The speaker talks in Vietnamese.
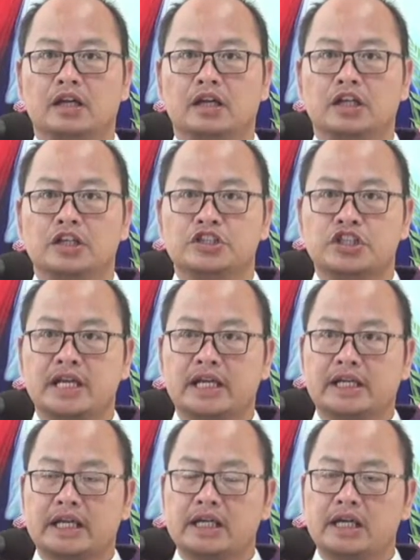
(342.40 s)
cho nên
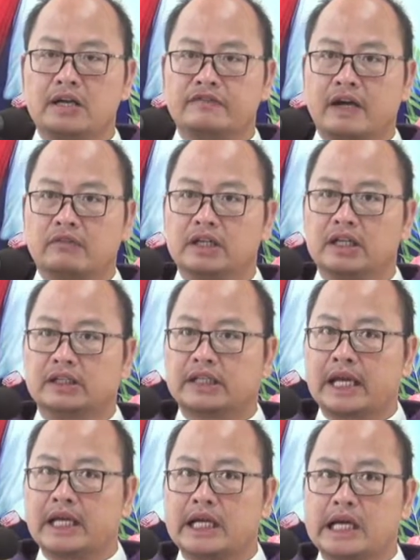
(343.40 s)
cái ước vọng được
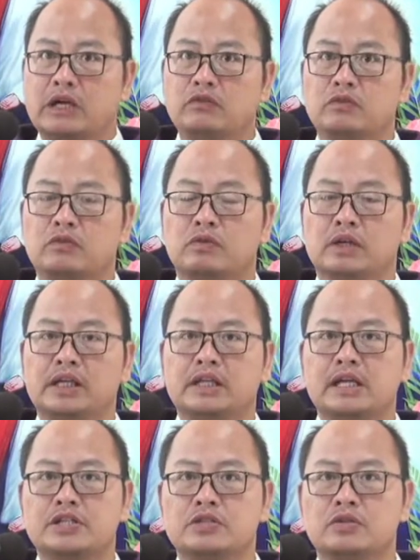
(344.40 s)
thành công của Đức
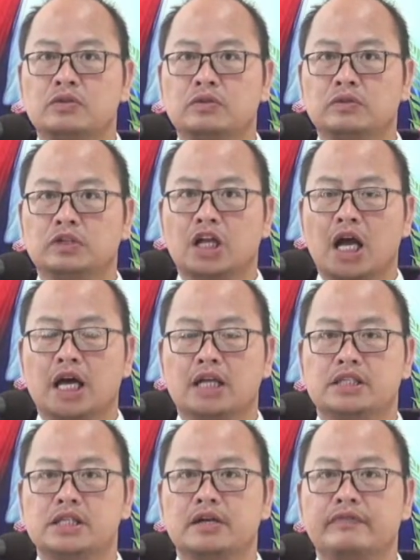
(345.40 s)
Giêsu nó ẩn
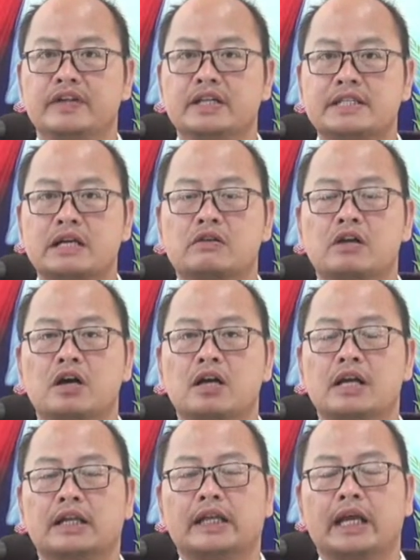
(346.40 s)
chứa phía sau đó
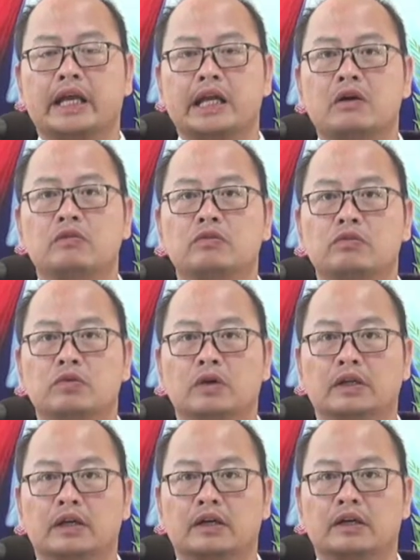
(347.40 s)
là thành công
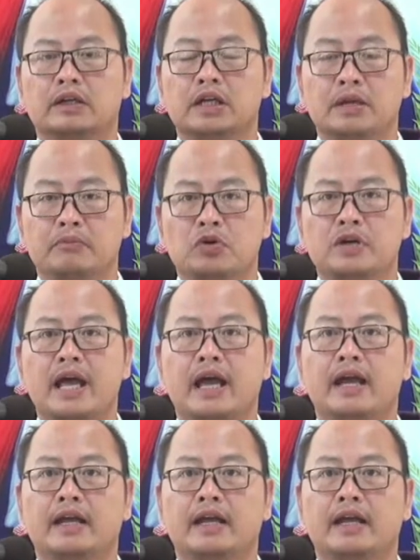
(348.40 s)
của người môn đệ.